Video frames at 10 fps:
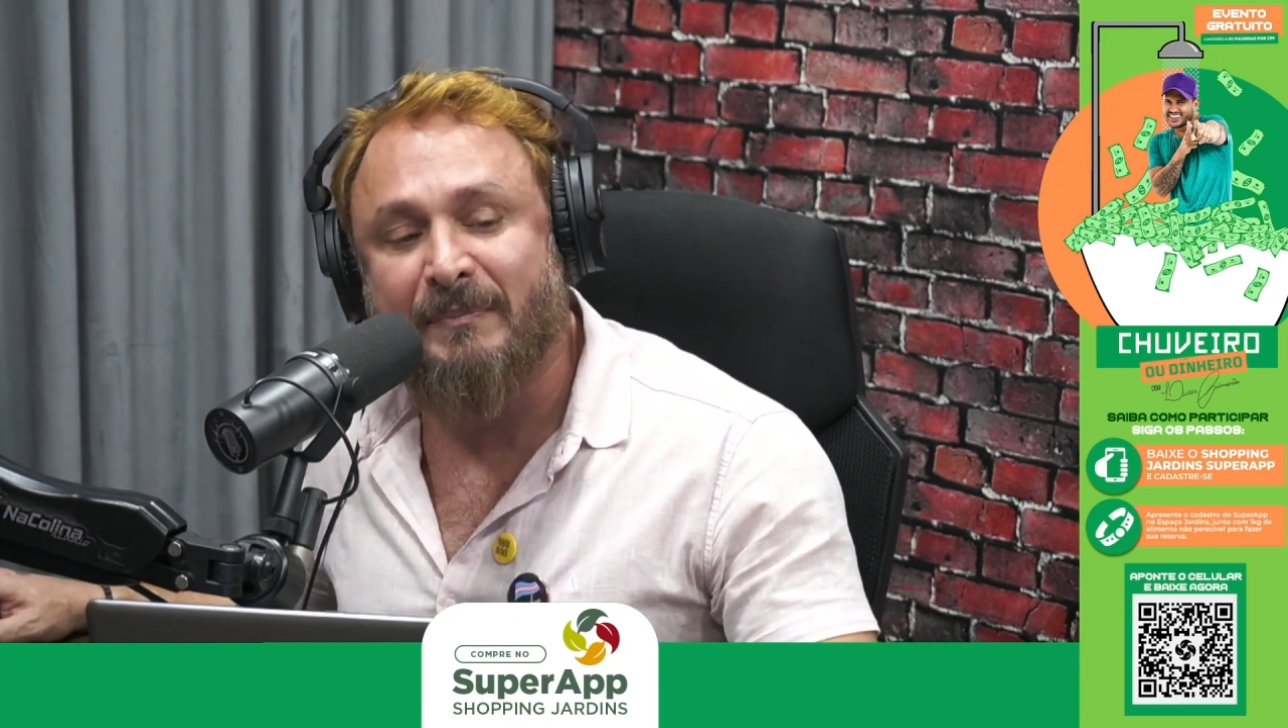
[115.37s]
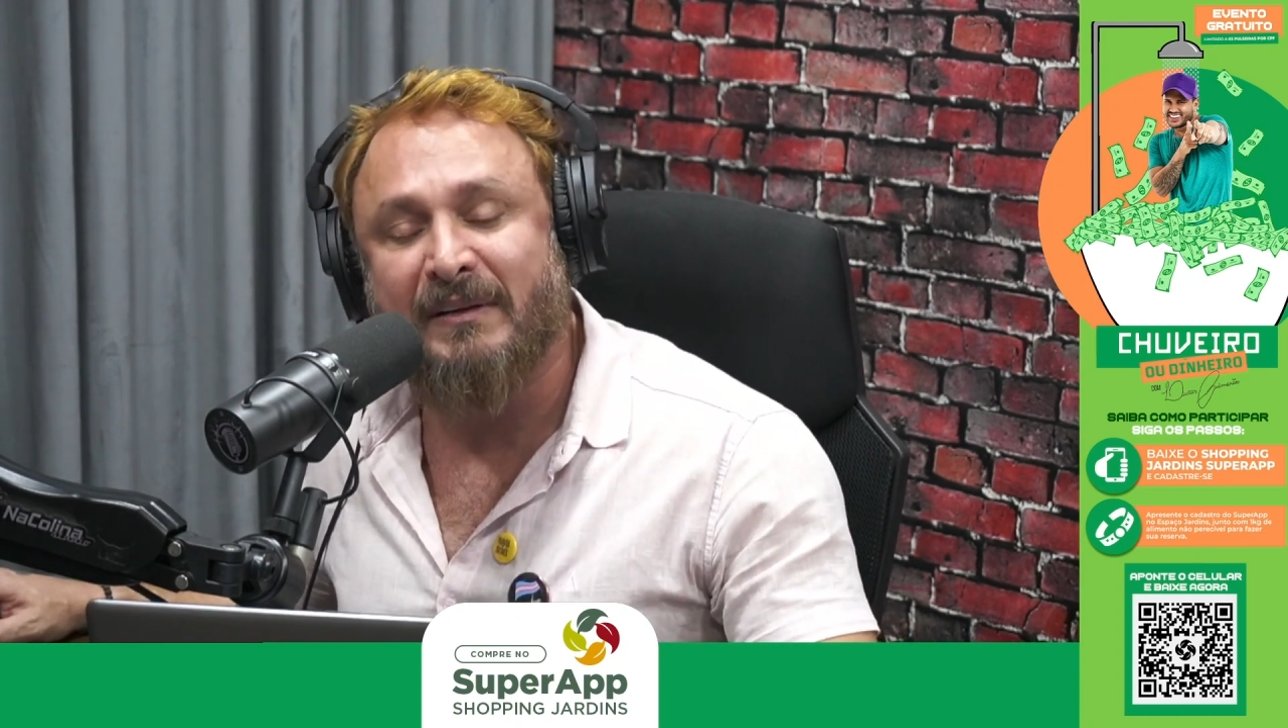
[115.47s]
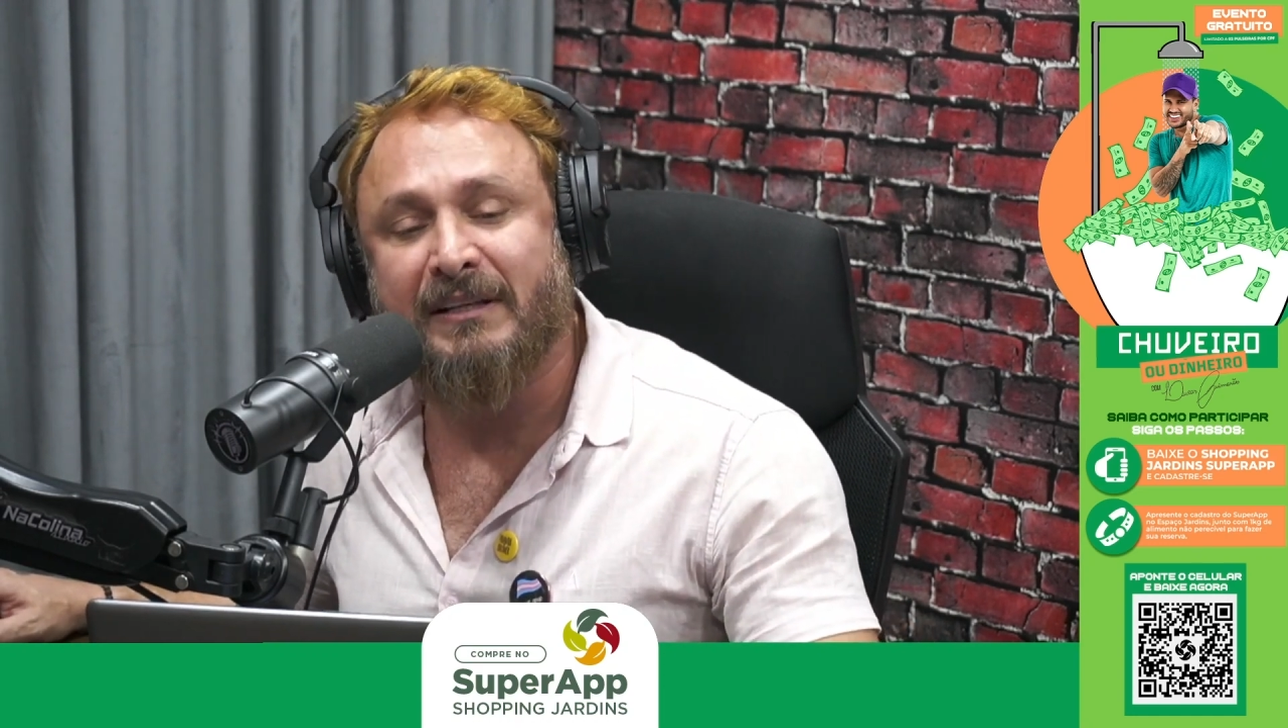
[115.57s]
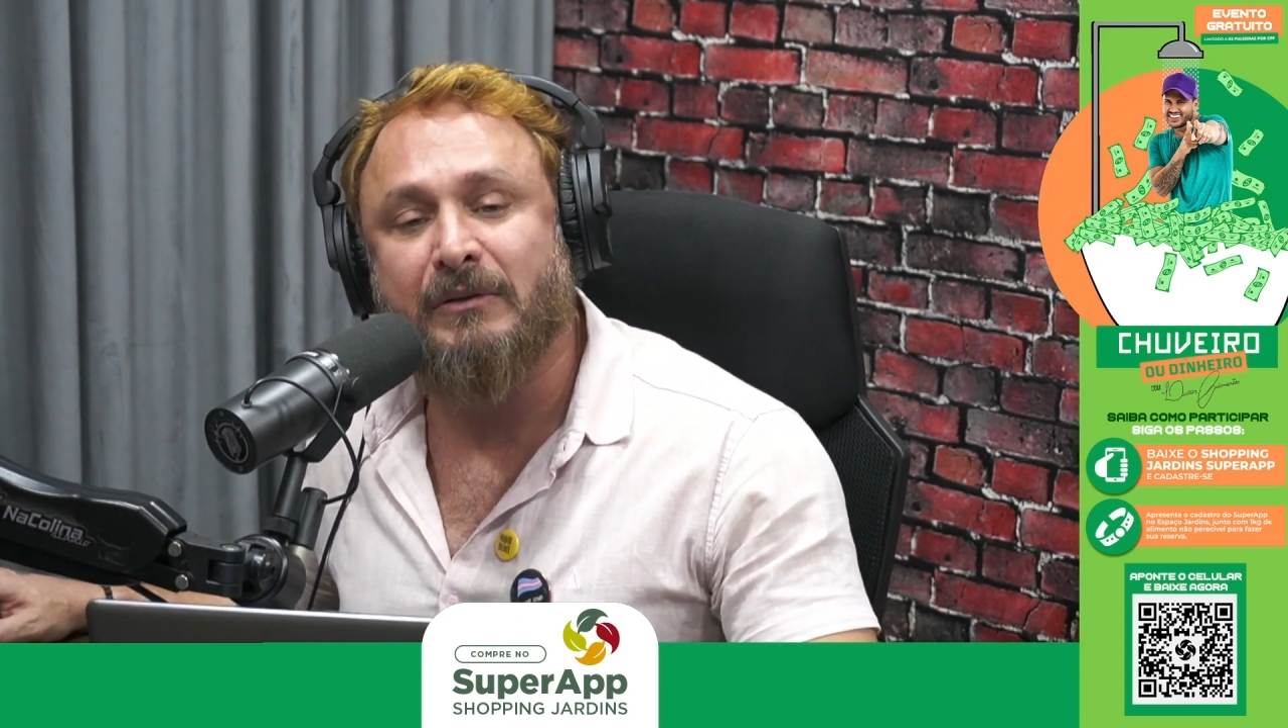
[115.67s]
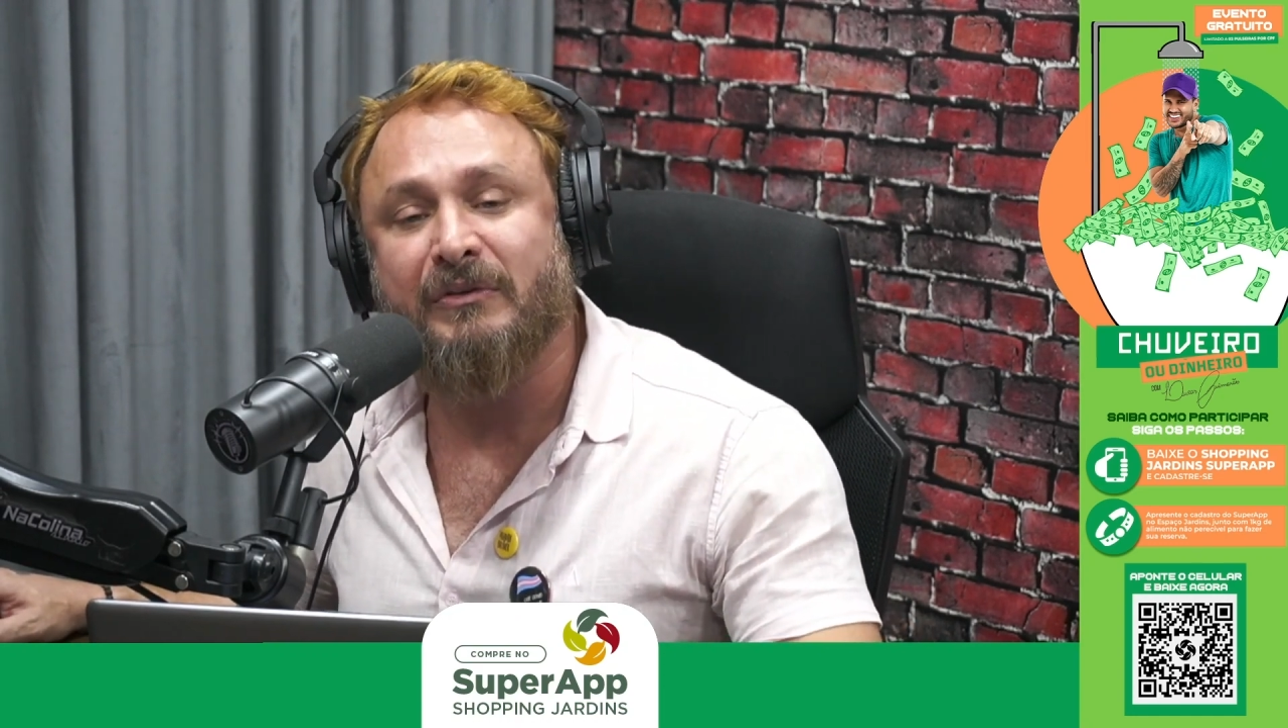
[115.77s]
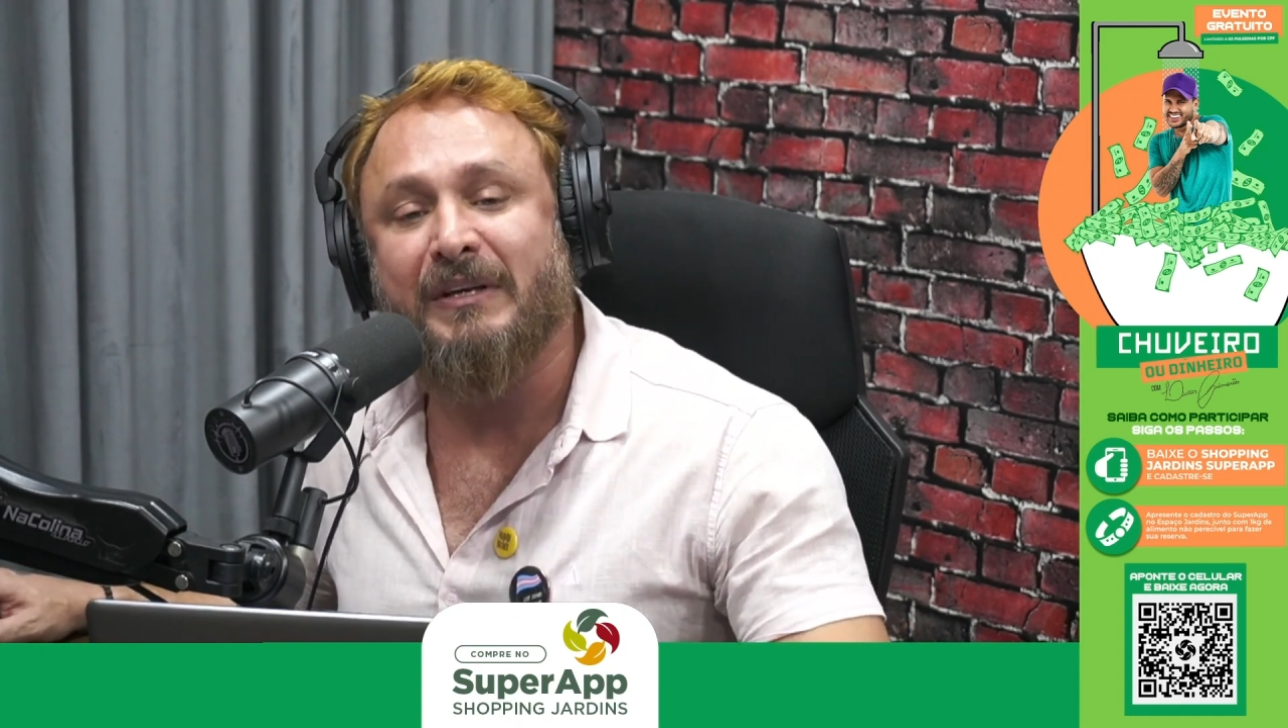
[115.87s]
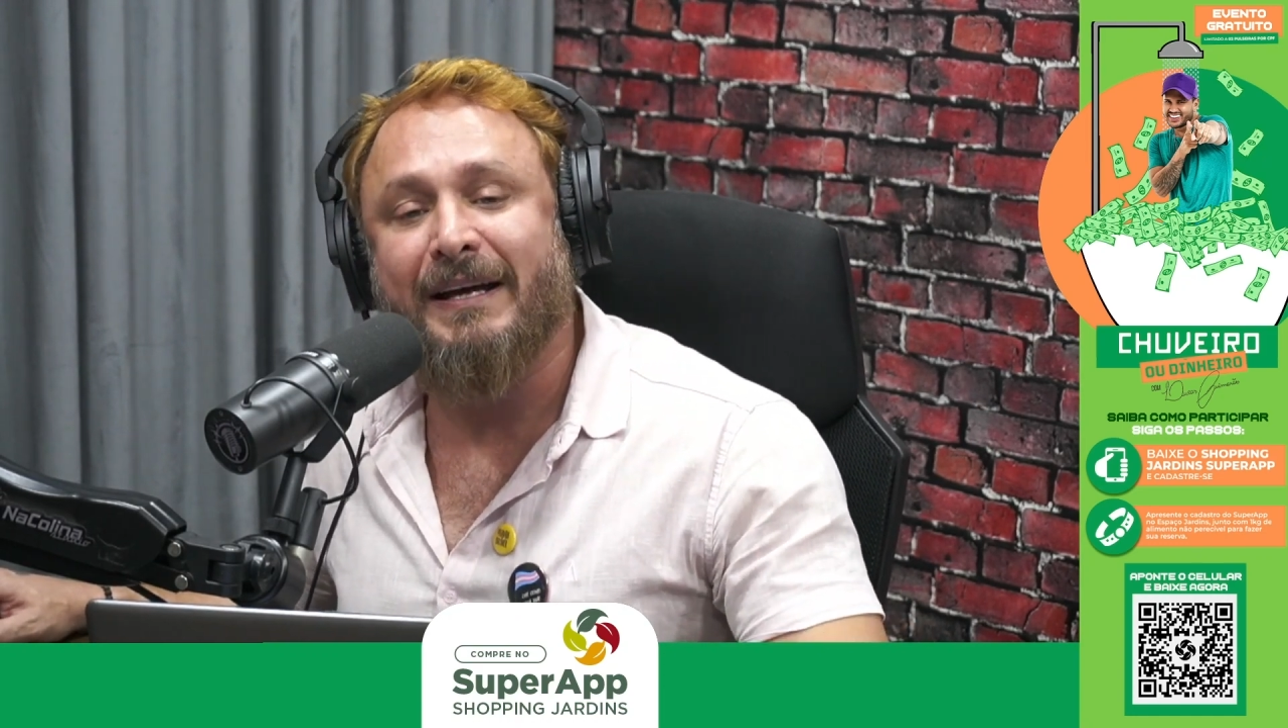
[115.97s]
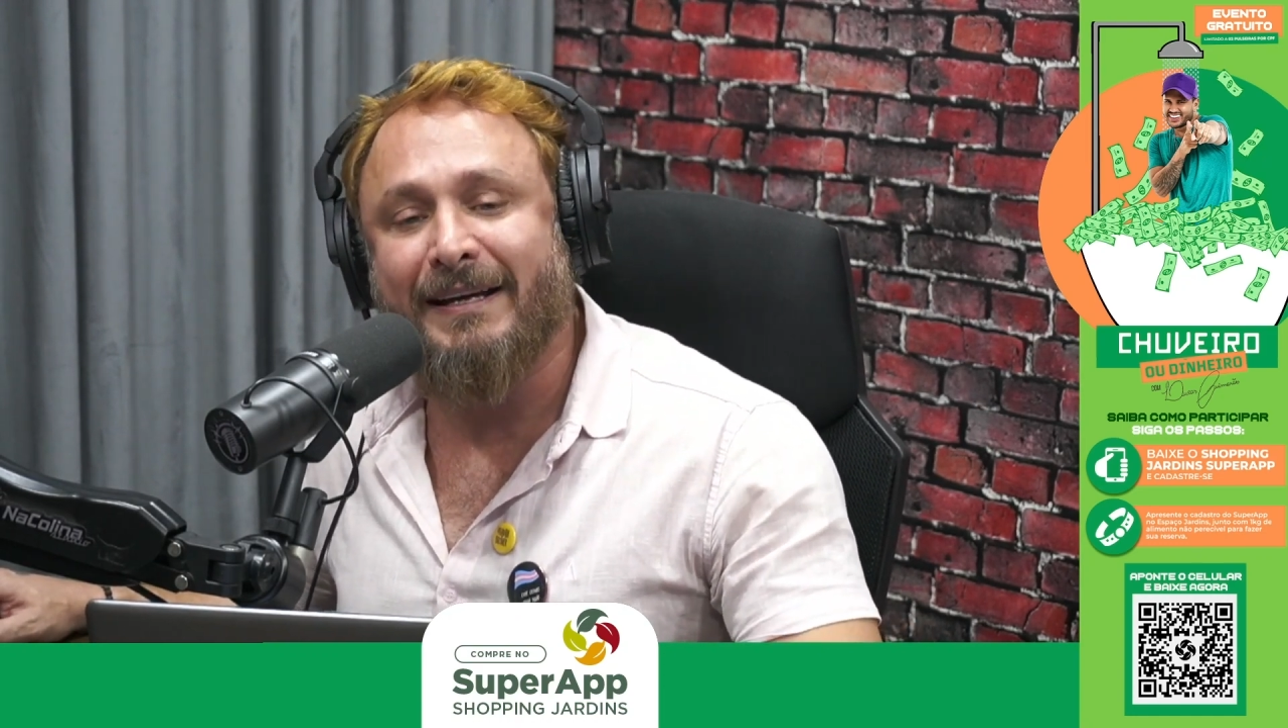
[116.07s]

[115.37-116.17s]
pedidos